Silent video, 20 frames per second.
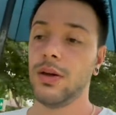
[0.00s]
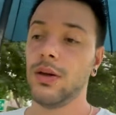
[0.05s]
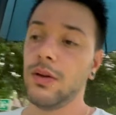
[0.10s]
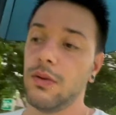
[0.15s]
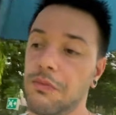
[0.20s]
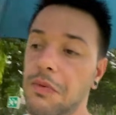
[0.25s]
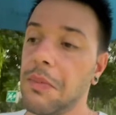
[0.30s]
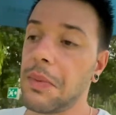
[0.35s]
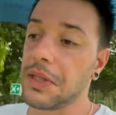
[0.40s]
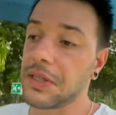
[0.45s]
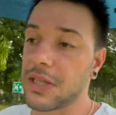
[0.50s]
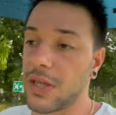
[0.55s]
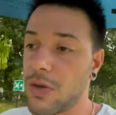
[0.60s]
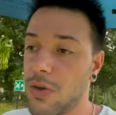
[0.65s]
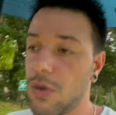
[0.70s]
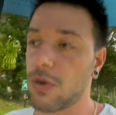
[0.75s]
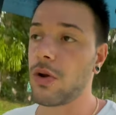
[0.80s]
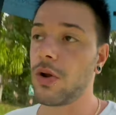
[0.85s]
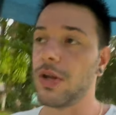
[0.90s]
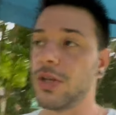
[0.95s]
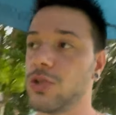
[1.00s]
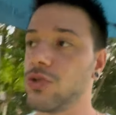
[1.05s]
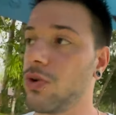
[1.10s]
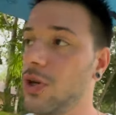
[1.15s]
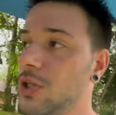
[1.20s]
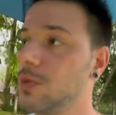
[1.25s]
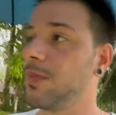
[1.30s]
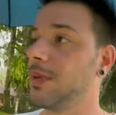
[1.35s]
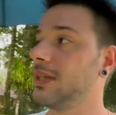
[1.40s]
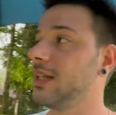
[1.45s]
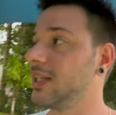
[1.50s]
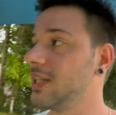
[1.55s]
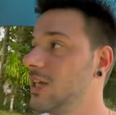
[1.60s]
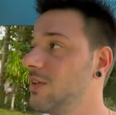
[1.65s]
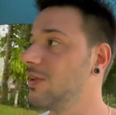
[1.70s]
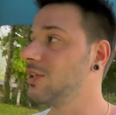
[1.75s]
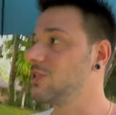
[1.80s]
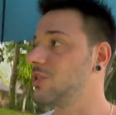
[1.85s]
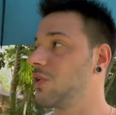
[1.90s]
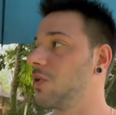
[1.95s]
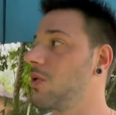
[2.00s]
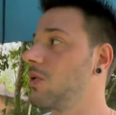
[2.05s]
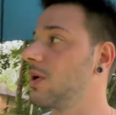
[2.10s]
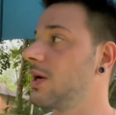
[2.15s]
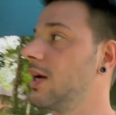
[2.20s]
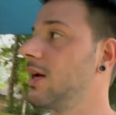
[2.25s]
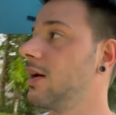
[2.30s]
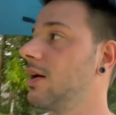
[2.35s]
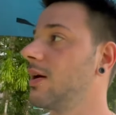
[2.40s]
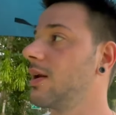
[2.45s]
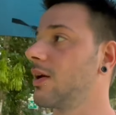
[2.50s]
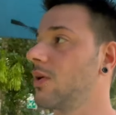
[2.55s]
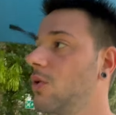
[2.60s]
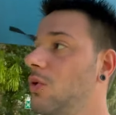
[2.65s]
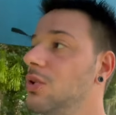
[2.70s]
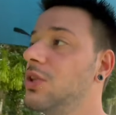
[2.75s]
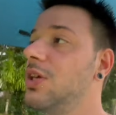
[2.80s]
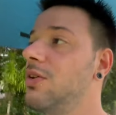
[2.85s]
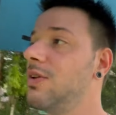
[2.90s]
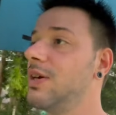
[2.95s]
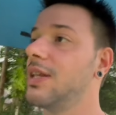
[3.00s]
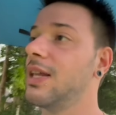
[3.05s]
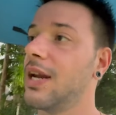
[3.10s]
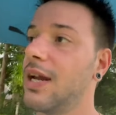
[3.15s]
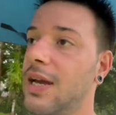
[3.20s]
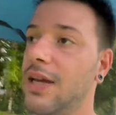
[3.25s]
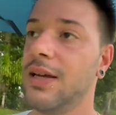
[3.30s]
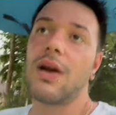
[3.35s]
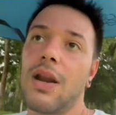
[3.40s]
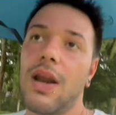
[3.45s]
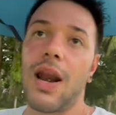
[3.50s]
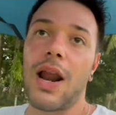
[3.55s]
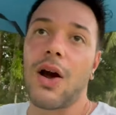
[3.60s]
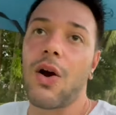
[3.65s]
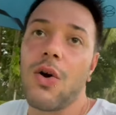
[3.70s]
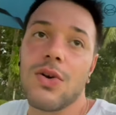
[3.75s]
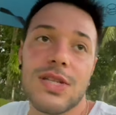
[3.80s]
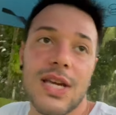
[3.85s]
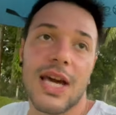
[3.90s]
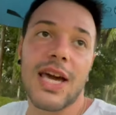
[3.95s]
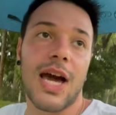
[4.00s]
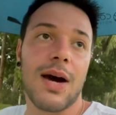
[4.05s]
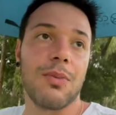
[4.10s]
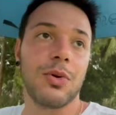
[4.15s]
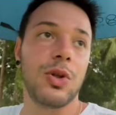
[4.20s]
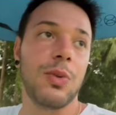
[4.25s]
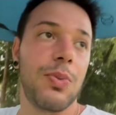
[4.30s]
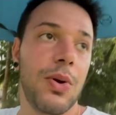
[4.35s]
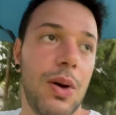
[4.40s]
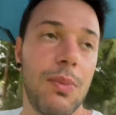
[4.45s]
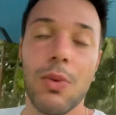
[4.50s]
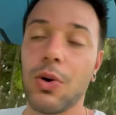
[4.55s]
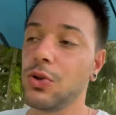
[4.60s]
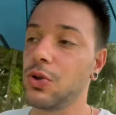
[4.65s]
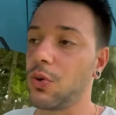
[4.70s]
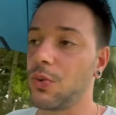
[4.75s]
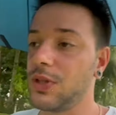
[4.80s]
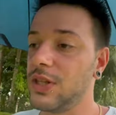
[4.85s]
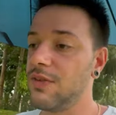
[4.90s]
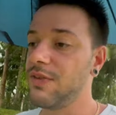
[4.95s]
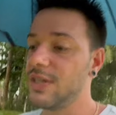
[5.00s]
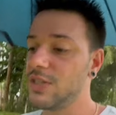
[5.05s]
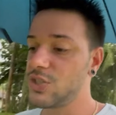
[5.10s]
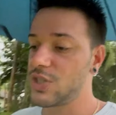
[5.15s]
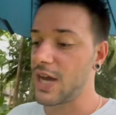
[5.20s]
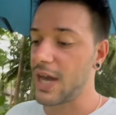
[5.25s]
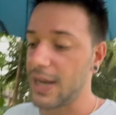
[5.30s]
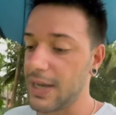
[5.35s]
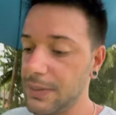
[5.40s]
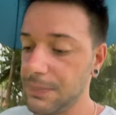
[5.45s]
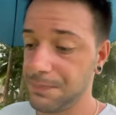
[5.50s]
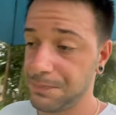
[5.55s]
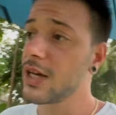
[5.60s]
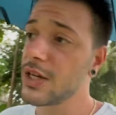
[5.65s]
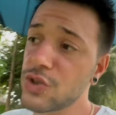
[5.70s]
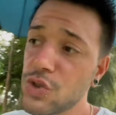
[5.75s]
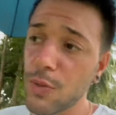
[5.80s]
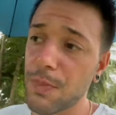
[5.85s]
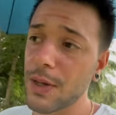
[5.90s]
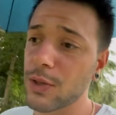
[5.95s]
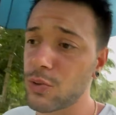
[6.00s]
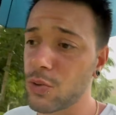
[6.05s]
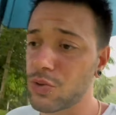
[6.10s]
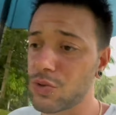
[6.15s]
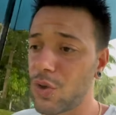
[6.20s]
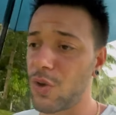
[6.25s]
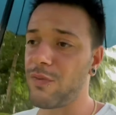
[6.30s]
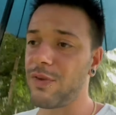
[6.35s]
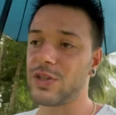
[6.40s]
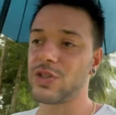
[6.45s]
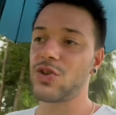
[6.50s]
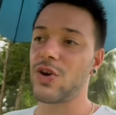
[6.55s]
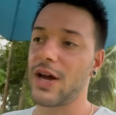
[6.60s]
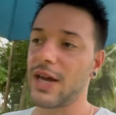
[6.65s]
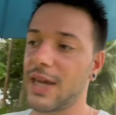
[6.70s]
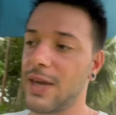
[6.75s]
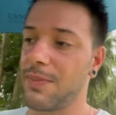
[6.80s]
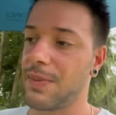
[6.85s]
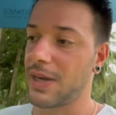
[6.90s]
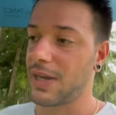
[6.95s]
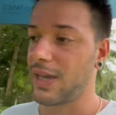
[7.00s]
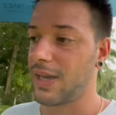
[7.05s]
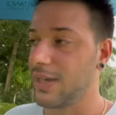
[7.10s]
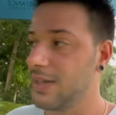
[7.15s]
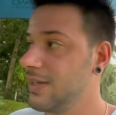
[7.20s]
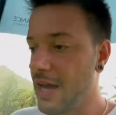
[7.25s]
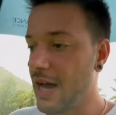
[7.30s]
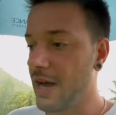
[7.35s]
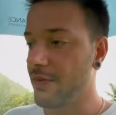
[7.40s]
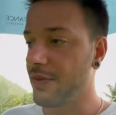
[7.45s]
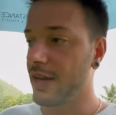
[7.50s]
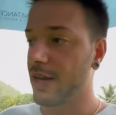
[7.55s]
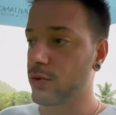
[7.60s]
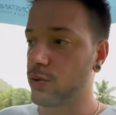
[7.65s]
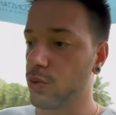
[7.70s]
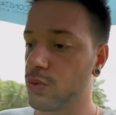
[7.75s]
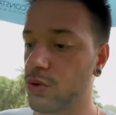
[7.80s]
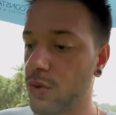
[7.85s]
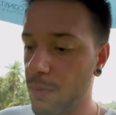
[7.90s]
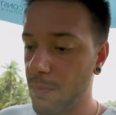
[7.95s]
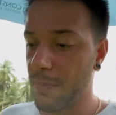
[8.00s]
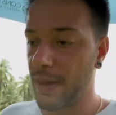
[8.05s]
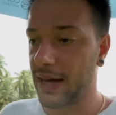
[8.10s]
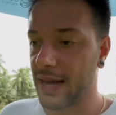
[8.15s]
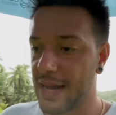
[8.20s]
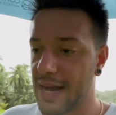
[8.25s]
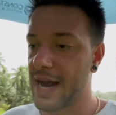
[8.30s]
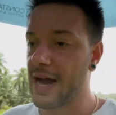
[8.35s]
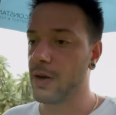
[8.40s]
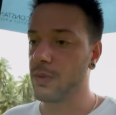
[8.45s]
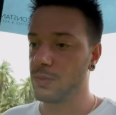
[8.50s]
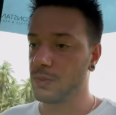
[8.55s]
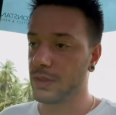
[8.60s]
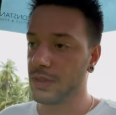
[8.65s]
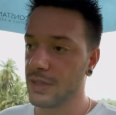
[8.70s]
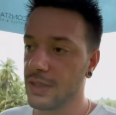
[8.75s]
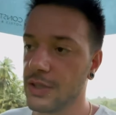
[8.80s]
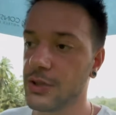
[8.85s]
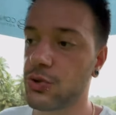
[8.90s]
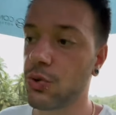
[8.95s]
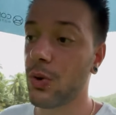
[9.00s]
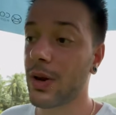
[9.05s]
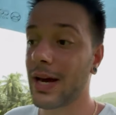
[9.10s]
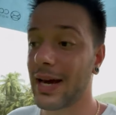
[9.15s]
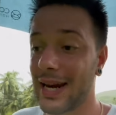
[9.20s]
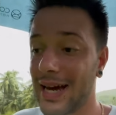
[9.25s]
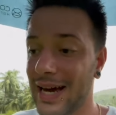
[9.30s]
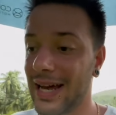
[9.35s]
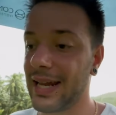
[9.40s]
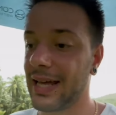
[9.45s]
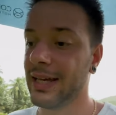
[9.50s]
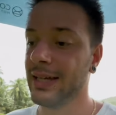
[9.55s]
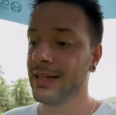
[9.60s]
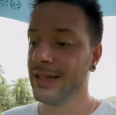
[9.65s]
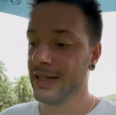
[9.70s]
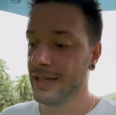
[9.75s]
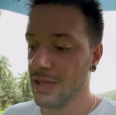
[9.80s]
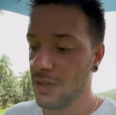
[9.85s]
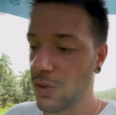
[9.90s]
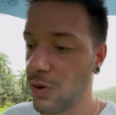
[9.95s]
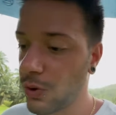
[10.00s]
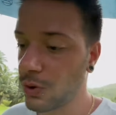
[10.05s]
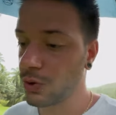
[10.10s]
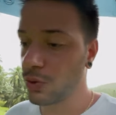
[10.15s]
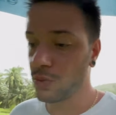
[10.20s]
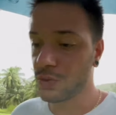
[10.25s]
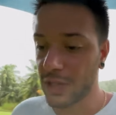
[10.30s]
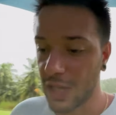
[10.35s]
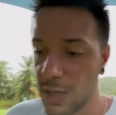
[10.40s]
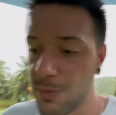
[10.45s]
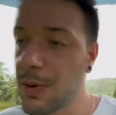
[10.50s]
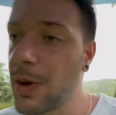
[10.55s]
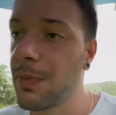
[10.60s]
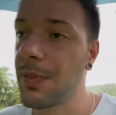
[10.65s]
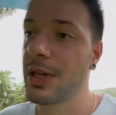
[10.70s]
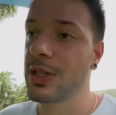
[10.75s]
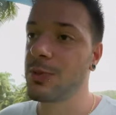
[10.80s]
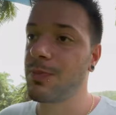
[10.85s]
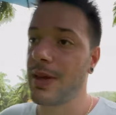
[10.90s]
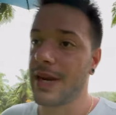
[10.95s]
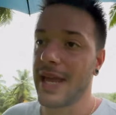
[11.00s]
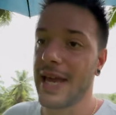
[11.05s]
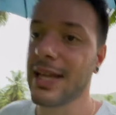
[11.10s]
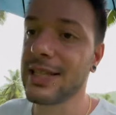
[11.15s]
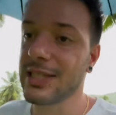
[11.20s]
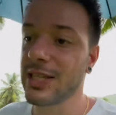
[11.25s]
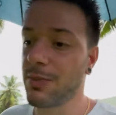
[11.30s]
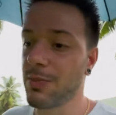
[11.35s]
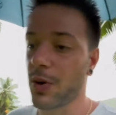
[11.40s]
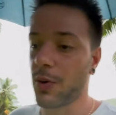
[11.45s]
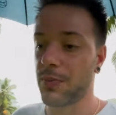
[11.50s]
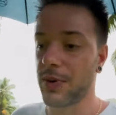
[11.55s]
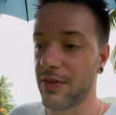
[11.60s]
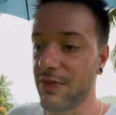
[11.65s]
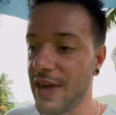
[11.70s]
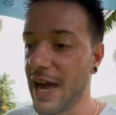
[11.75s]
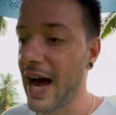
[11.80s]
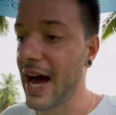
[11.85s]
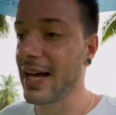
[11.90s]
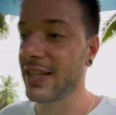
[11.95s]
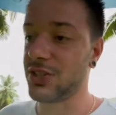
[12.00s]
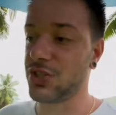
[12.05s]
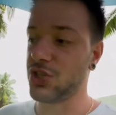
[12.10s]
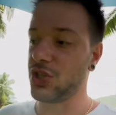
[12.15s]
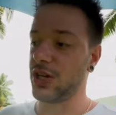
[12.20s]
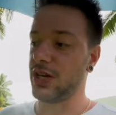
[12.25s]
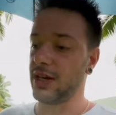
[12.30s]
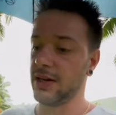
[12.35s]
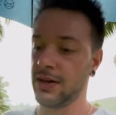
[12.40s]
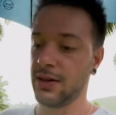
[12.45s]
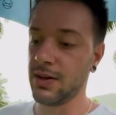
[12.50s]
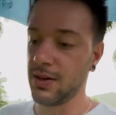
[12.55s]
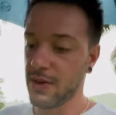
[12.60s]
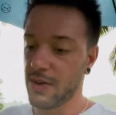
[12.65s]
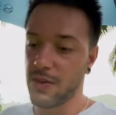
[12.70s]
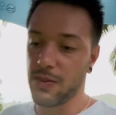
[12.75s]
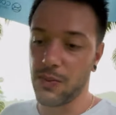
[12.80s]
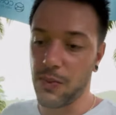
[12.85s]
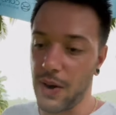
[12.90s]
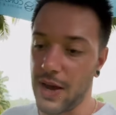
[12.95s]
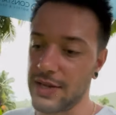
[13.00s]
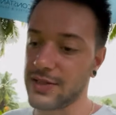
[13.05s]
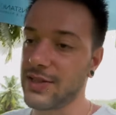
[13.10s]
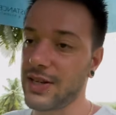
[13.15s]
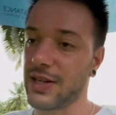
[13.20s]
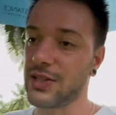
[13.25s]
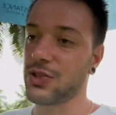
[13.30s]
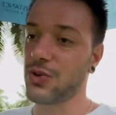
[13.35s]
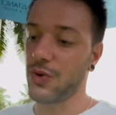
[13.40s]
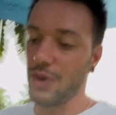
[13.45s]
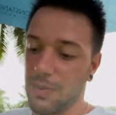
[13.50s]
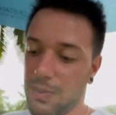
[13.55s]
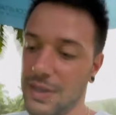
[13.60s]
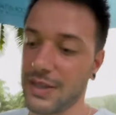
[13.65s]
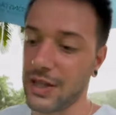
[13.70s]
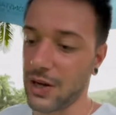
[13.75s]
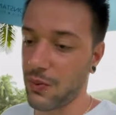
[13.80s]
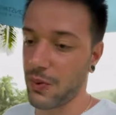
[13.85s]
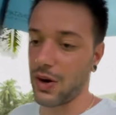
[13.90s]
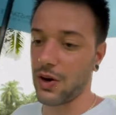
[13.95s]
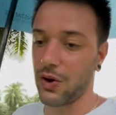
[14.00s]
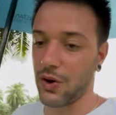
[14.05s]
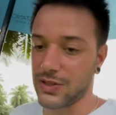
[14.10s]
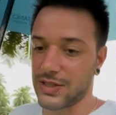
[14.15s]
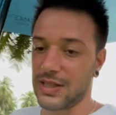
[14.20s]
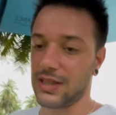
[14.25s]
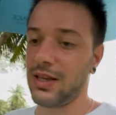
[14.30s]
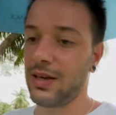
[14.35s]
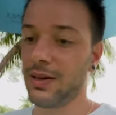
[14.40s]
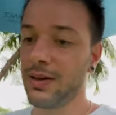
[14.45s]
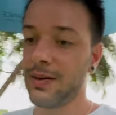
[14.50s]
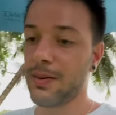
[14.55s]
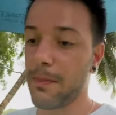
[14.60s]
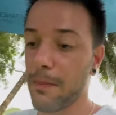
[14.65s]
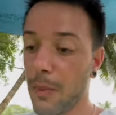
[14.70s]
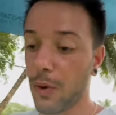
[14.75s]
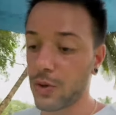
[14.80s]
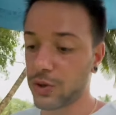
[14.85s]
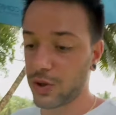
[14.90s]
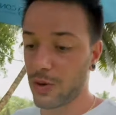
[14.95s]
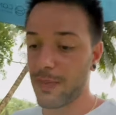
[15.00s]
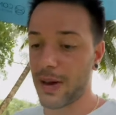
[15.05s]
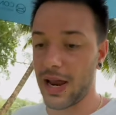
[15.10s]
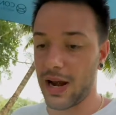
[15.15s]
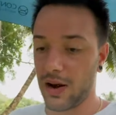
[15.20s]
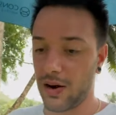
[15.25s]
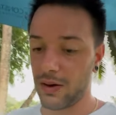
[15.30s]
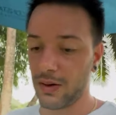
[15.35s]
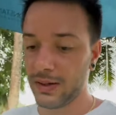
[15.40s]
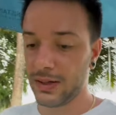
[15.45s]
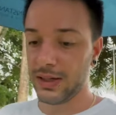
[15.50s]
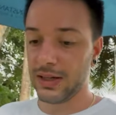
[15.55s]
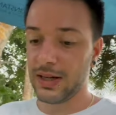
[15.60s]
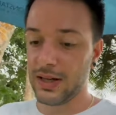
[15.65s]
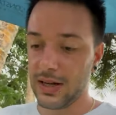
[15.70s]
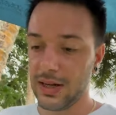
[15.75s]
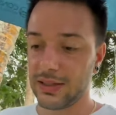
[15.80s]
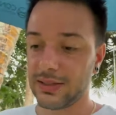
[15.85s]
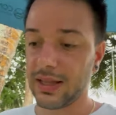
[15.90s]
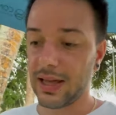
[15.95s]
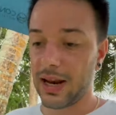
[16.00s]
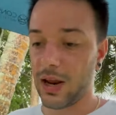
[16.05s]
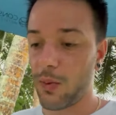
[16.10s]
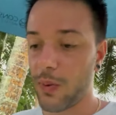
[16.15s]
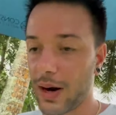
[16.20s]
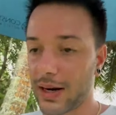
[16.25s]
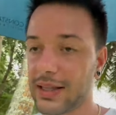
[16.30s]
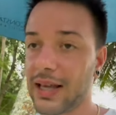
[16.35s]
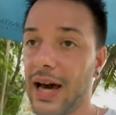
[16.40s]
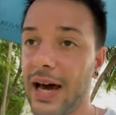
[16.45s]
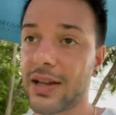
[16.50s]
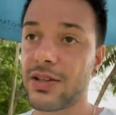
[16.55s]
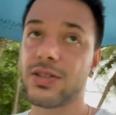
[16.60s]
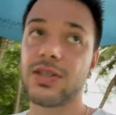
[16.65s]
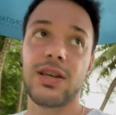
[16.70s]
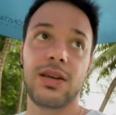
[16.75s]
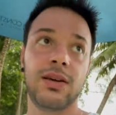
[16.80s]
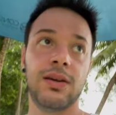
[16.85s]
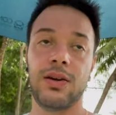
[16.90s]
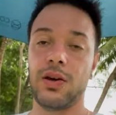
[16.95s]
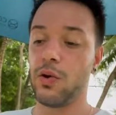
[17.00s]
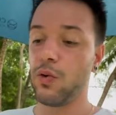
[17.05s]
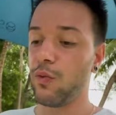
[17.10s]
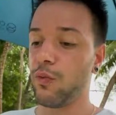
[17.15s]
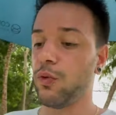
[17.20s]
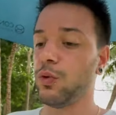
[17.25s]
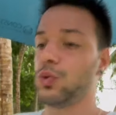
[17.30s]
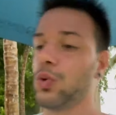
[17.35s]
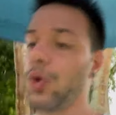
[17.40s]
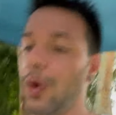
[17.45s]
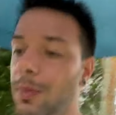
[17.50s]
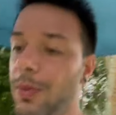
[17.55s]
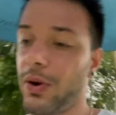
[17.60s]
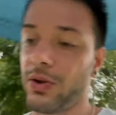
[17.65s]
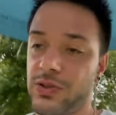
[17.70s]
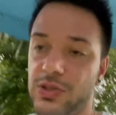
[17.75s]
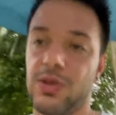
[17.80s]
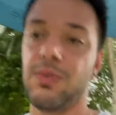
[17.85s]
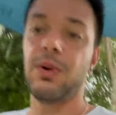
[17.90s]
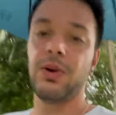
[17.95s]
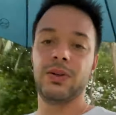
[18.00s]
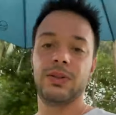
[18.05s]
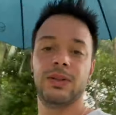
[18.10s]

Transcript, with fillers: ovviamente non ho nessuna aspettativa se non condividere la cosa che amo di più al mondo, quindi viaggiare e soprattutto lo faccio anche perché avere tutto un background sul canale con tutte le proprie esperienze, i propri viaggi, può essere sicuramente qualcosa di molto bello da riguardarsi in un futuro prossimo.